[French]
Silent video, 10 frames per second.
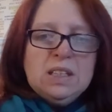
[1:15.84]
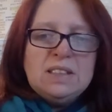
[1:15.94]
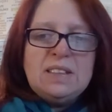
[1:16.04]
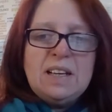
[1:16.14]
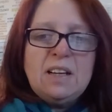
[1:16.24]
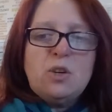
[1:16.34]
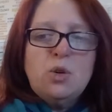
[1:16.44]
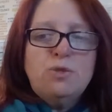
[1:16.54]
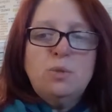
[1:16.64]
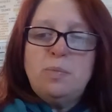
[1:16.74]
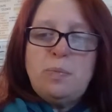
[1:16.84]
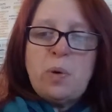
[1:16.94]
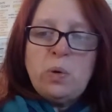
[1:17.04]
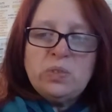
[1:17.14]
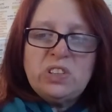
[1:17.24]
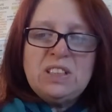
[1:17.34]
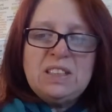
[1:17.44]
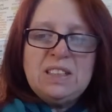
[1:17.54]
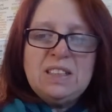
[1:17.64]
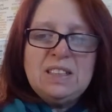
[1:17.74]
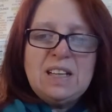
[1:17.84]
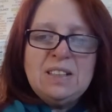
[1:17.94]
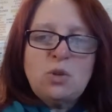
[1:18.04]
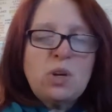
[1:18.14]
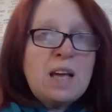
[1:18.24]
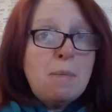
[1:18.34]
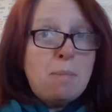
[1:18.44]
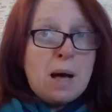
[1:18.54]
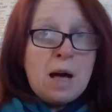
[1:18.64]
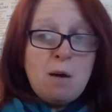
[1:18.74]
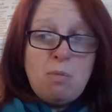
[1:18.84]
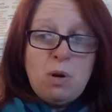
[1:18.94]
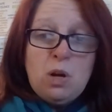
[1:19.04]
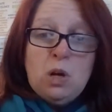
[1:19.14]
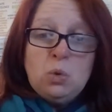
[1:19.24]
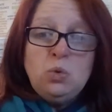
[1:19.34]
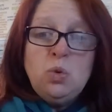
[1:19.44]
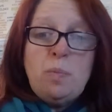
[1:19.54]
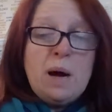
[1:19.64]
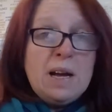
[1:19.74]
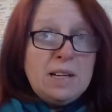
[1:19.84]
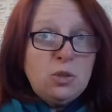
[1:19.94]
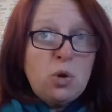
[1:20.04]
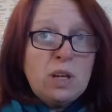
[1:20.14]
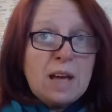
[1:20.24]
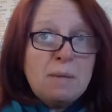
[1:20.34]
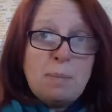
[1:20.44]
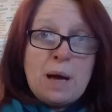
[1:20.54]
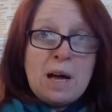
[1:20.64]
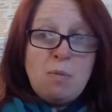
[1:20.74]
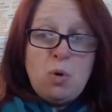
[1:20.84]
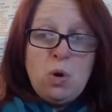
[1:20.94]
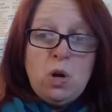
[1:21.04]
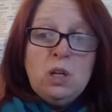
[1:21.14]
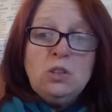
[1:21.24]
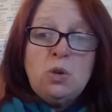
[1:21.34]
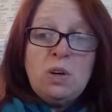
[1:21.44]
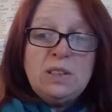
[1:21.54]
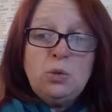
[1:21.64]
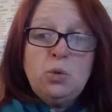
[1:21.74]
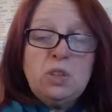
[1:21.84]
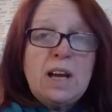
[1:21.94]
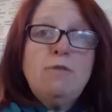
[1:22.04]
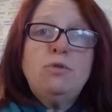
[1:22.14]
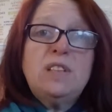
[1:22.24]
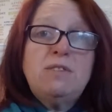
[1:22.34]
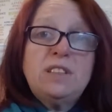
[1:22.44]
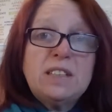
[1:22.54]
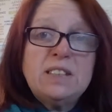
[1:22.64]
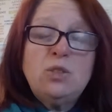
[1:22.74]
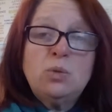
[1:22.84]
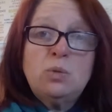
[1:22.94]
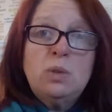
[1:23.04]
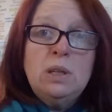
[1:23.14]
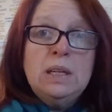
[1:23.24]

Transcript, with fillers: c'est que vous pensiez être capable ou ne pas être capable, dans les deux cas, vous avez raison.